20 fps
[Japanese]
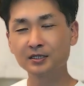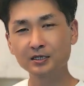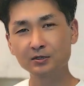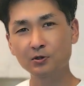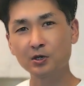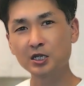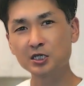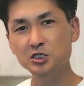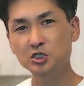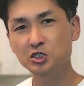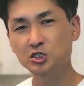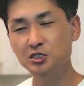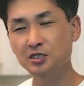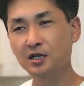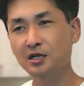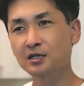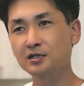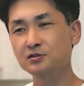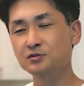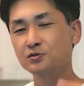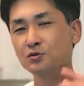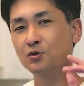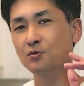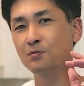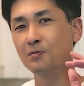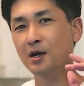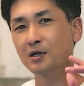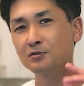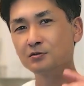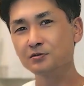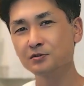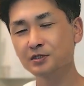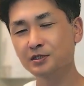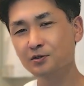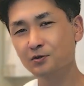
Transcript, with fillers: でお話ししたその間取